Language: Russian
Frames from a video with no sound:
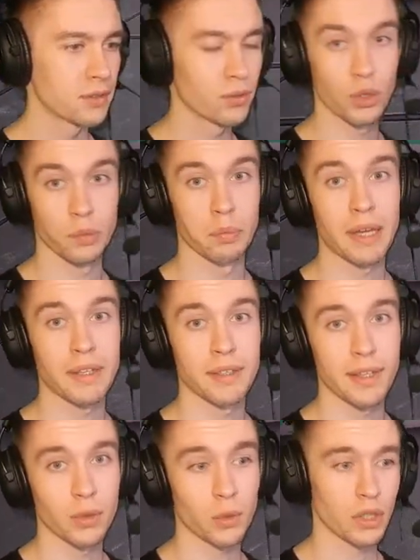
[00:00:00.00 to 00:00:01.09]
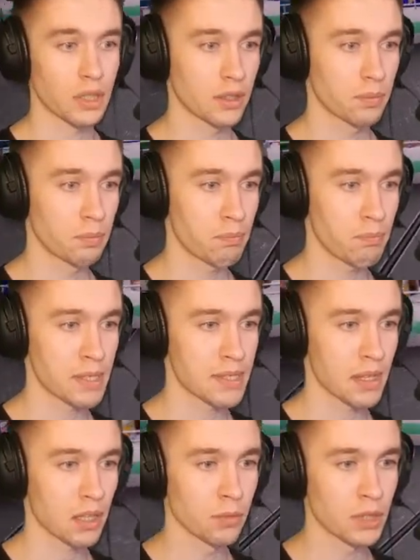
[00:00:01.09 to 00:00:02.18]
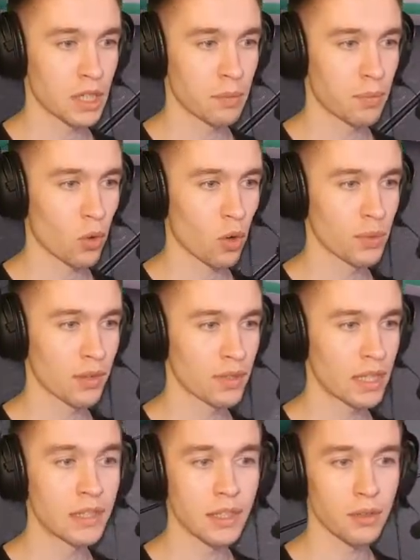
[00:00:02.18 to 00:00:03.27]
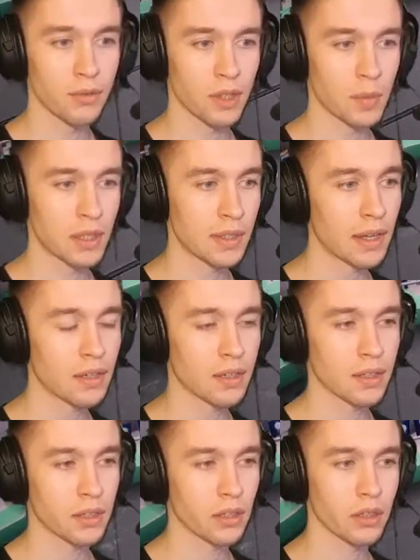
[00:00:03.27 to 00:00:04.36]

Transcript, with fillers: Вот, парень, который писал мне про обновление в комментариях.